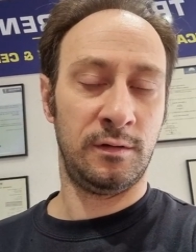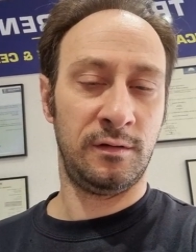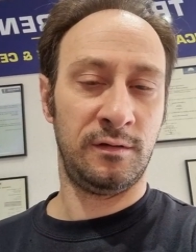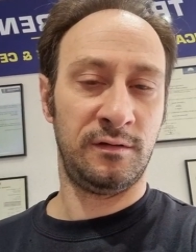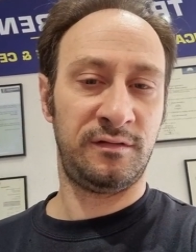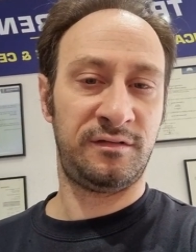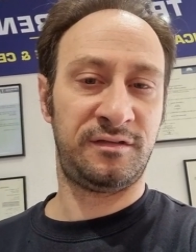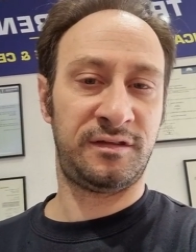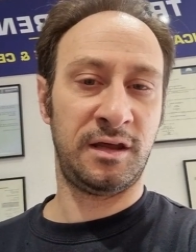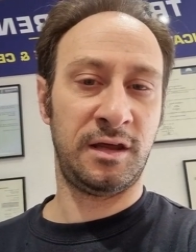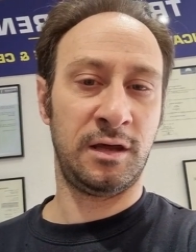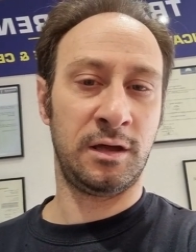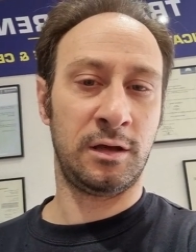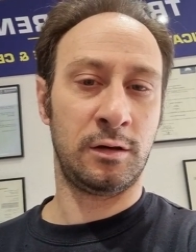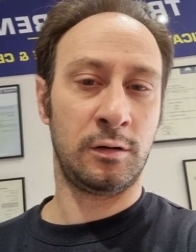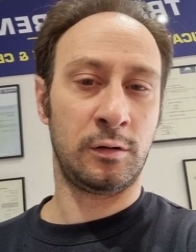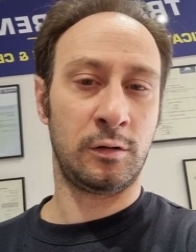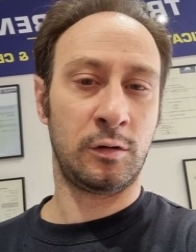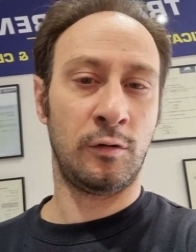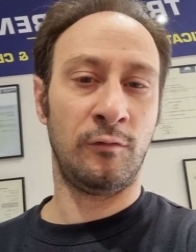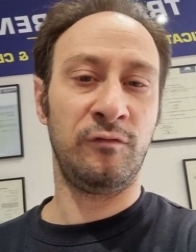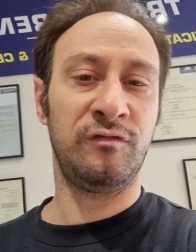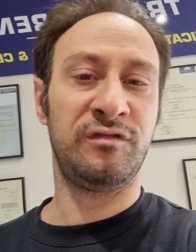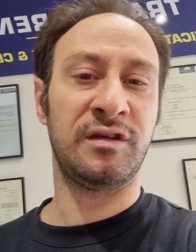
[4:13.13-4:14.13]
c'est
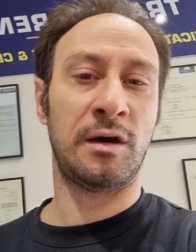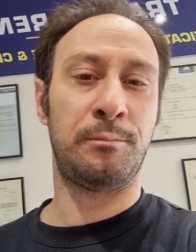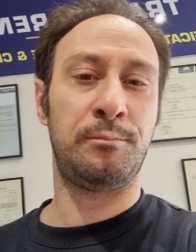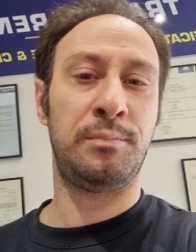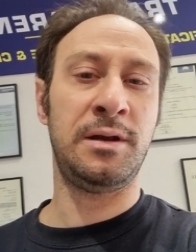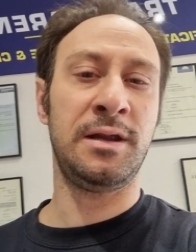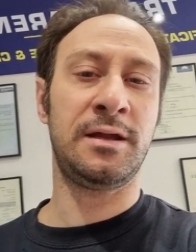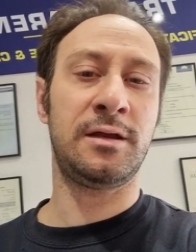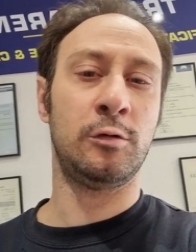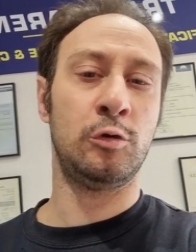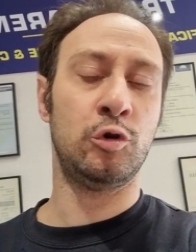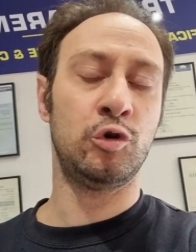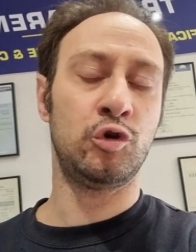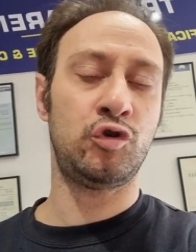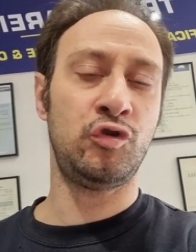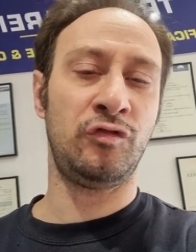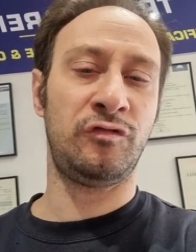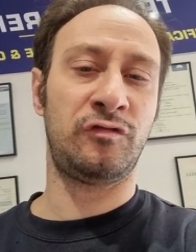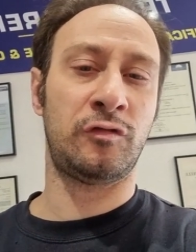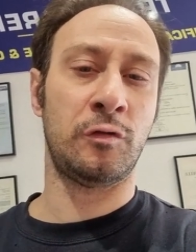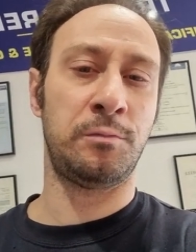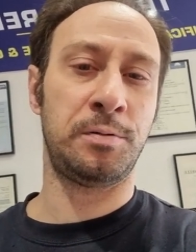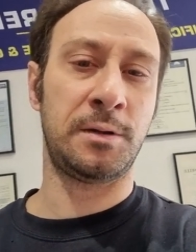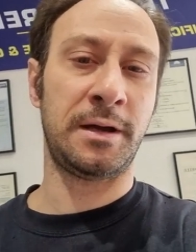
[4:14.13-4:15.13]
qu'on vous applique le
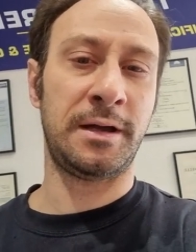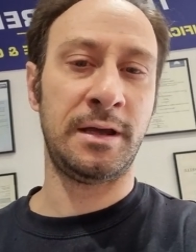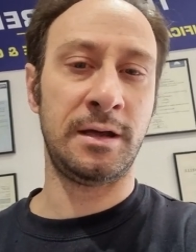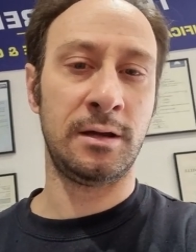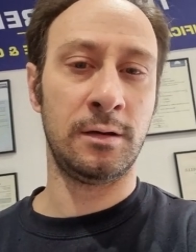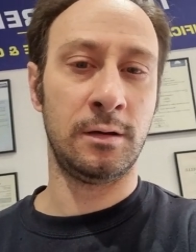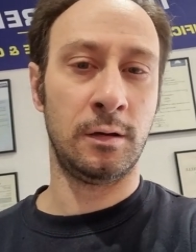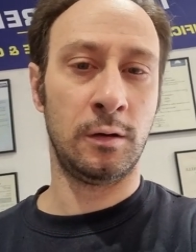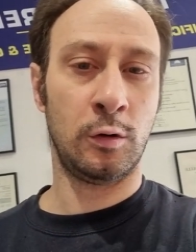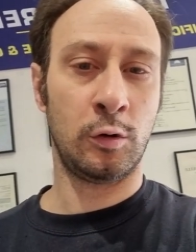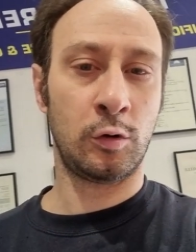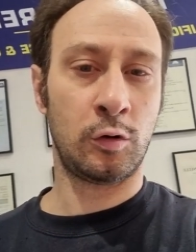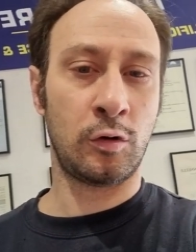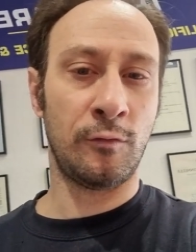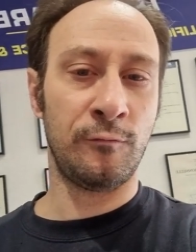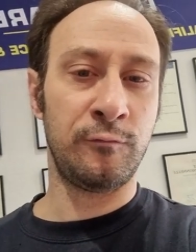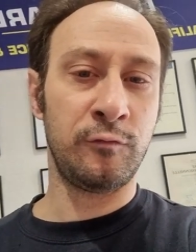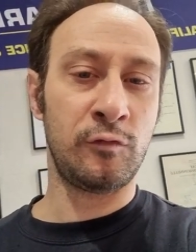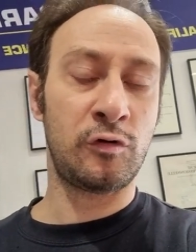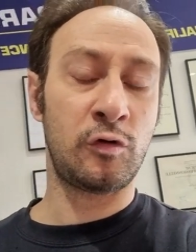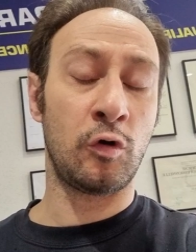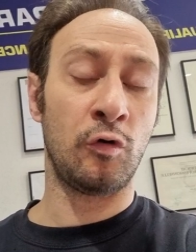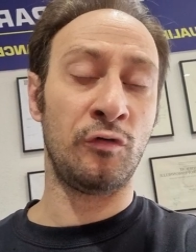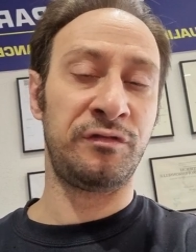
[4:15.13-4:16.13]
juste prix, qu'on
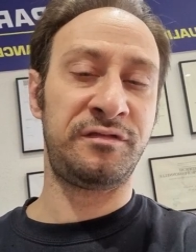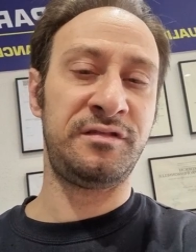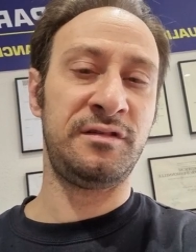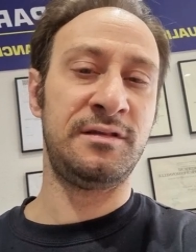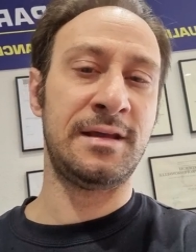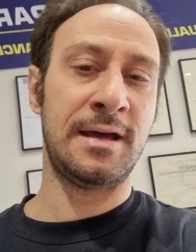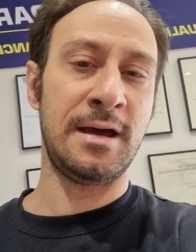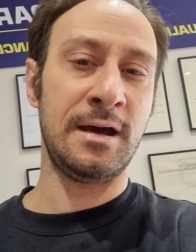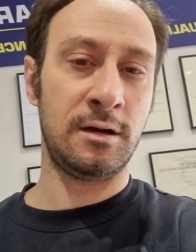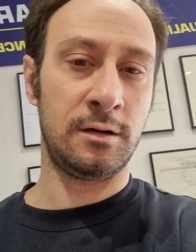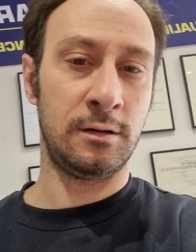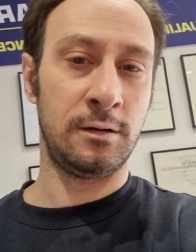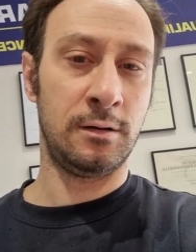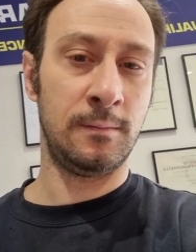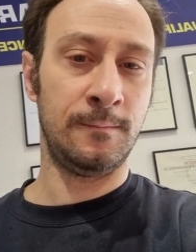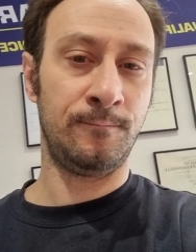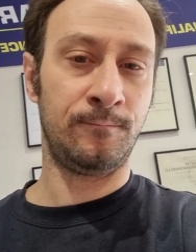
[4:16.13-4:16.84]
vous considère,